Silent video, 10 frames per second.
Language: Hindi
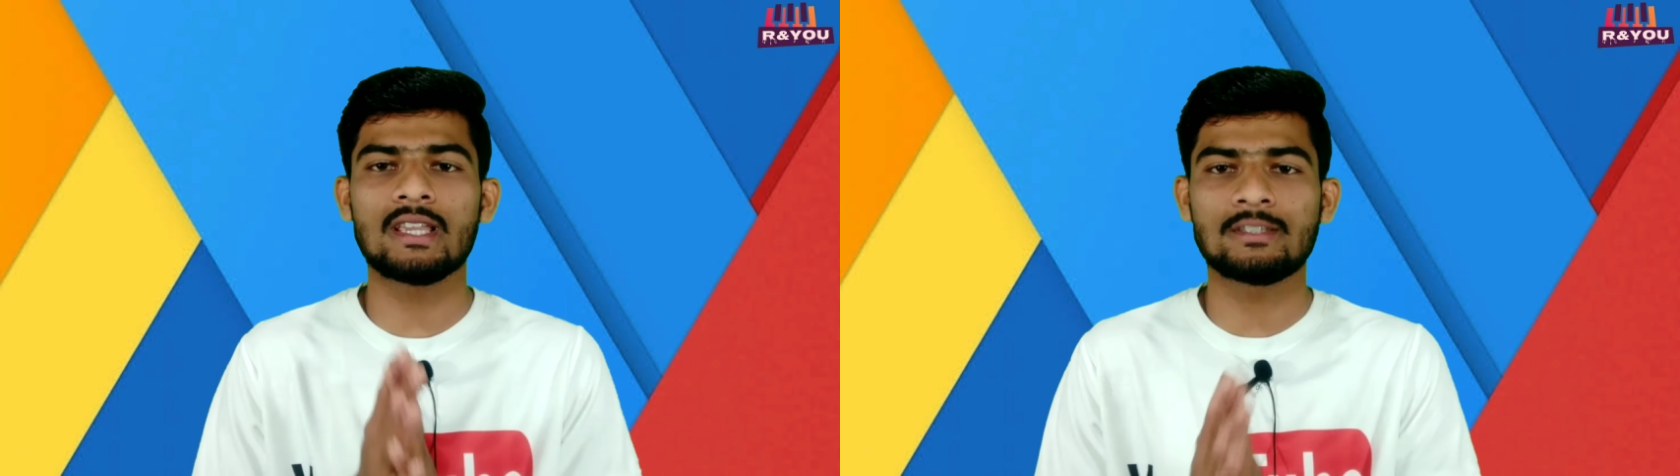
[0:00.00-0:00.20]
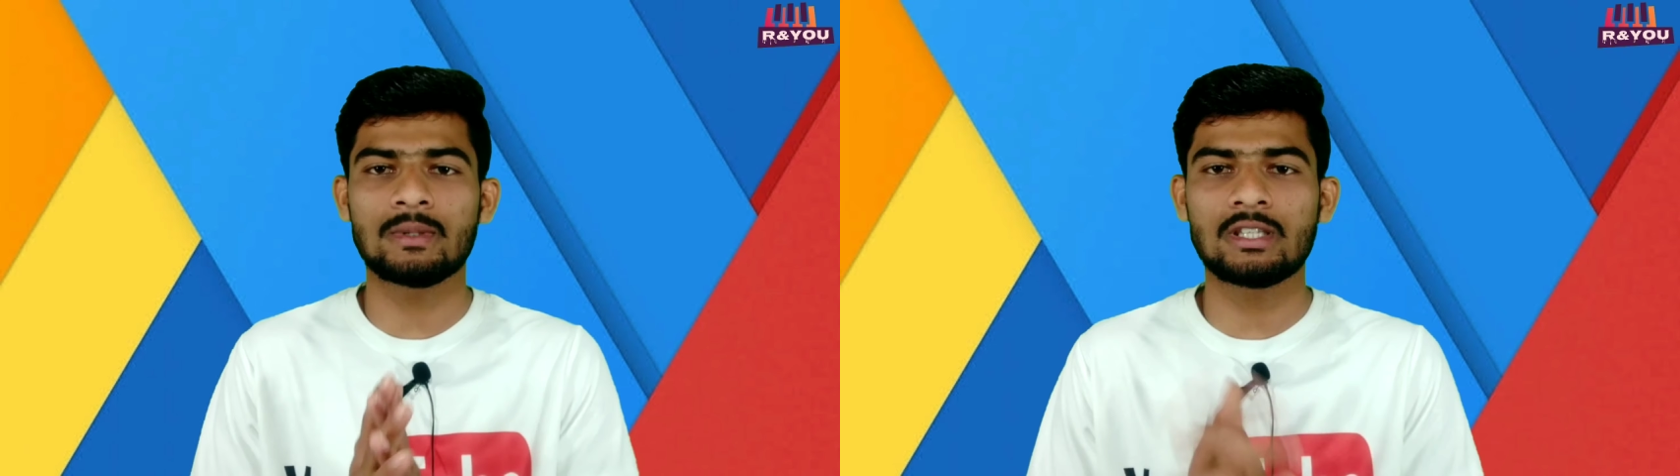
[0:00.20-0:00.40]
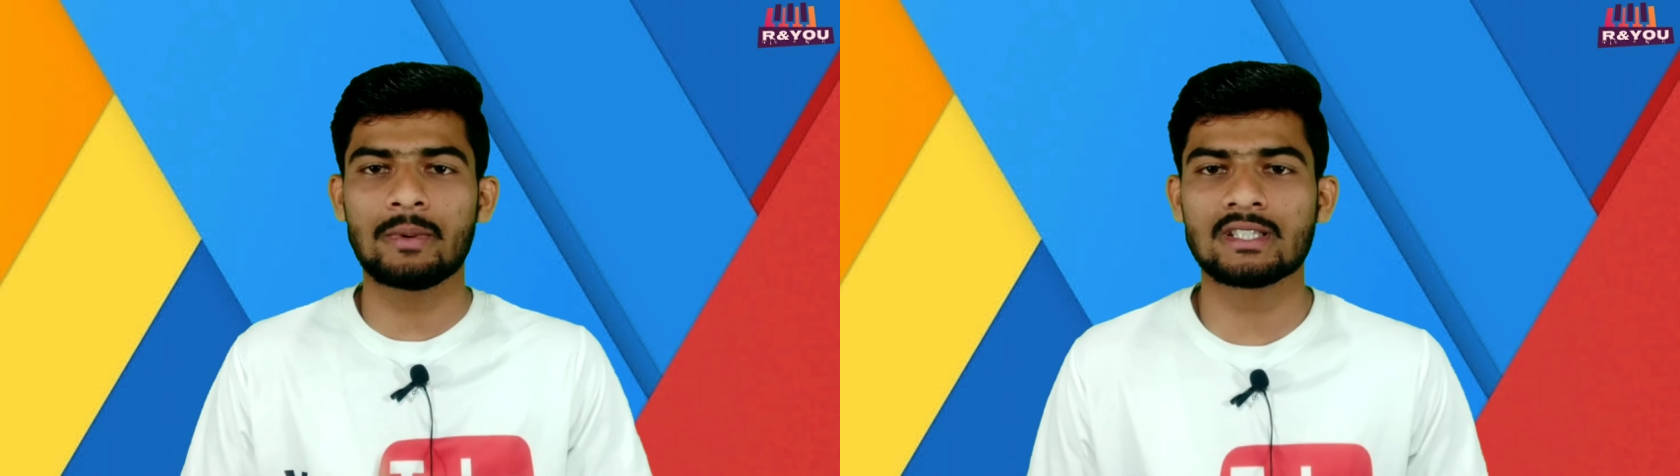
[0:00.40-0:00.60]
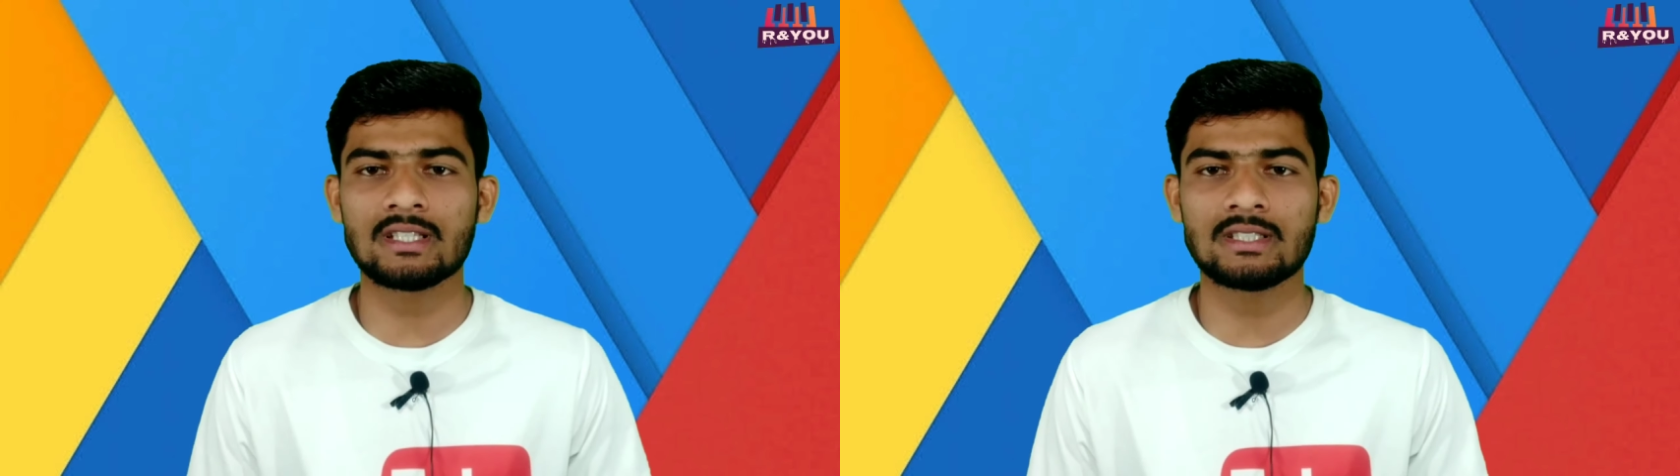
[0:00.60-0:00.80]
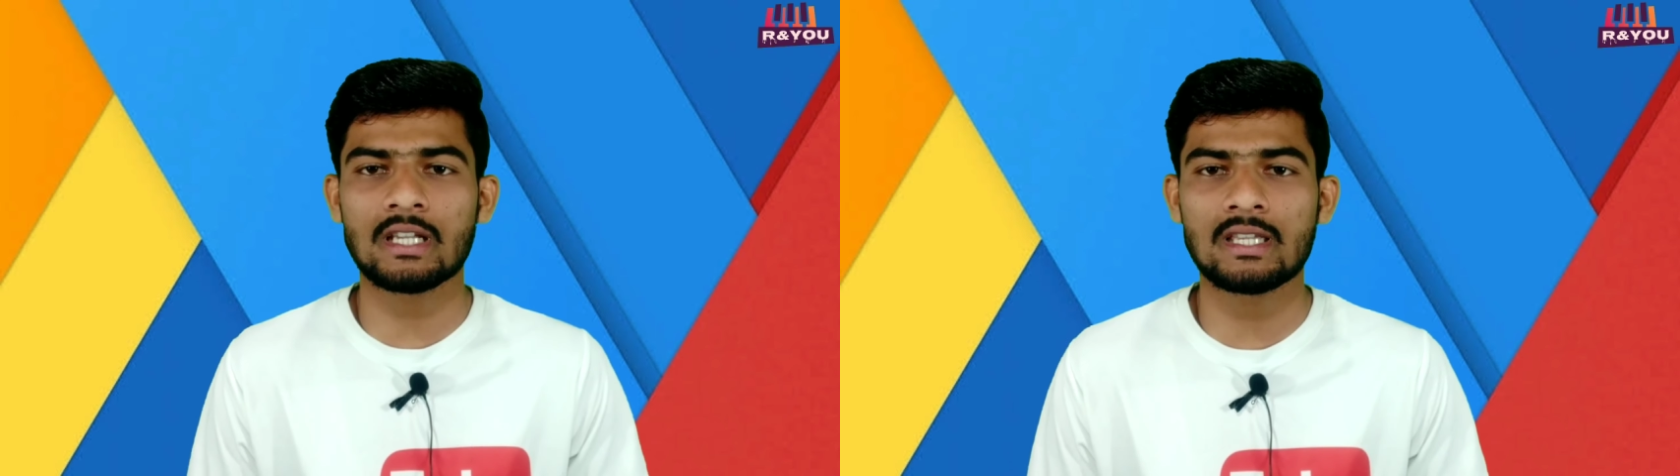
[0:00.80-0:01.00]
के
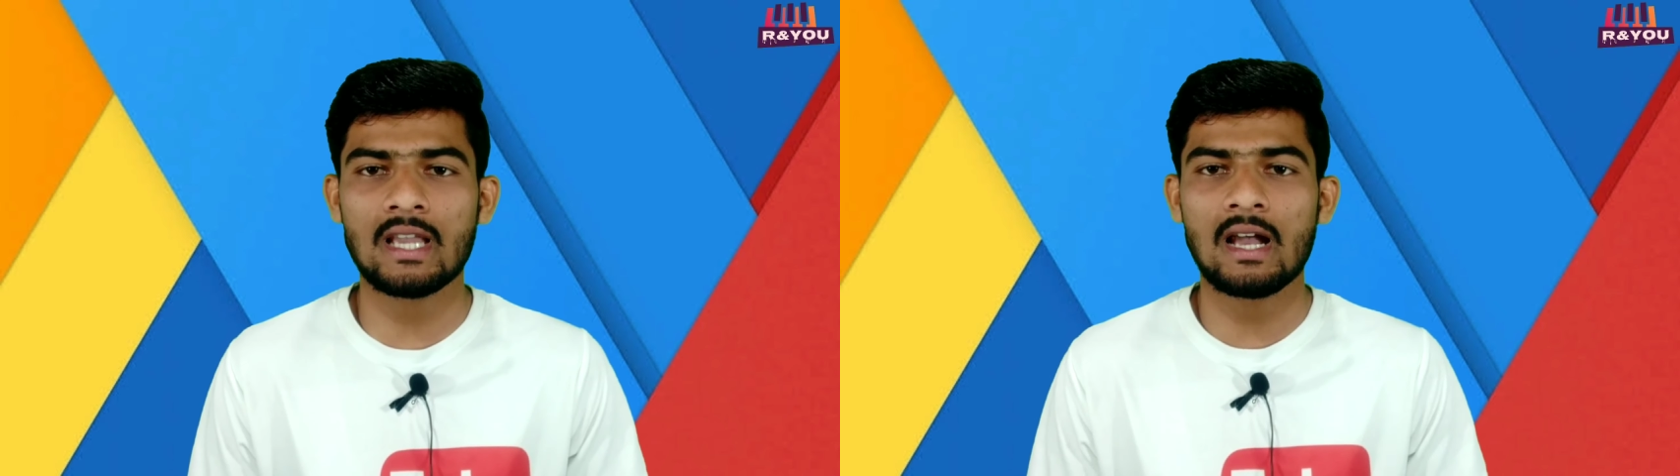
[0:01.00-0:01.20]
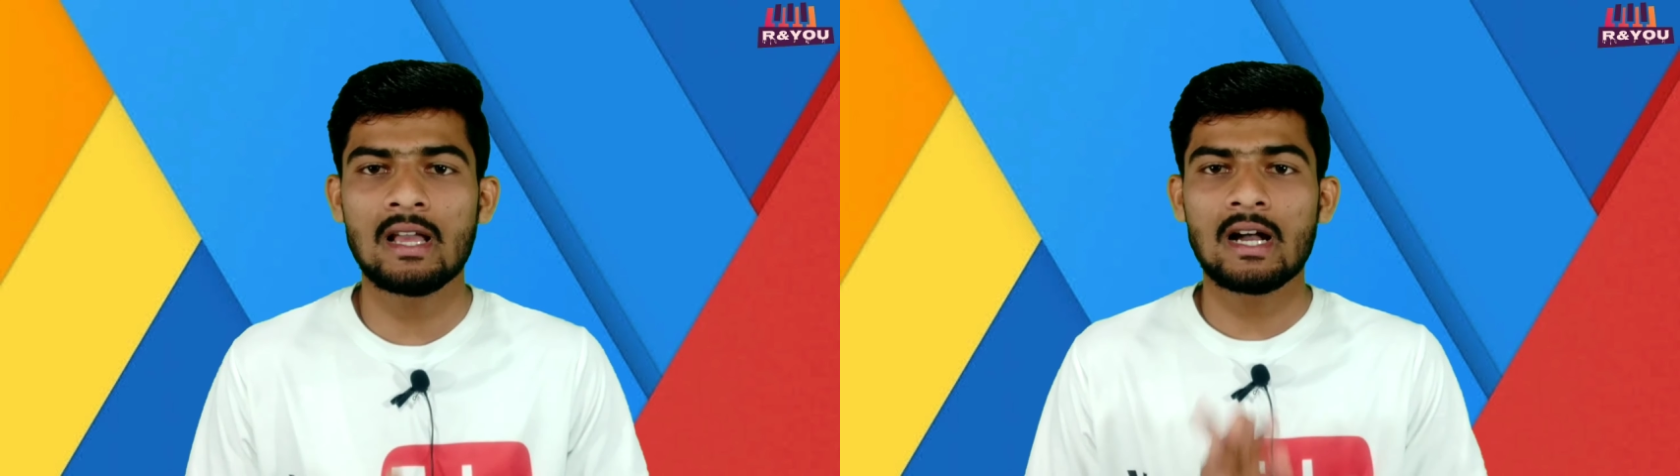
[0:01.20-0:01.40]
स्पेसिफिकेशन चेक किया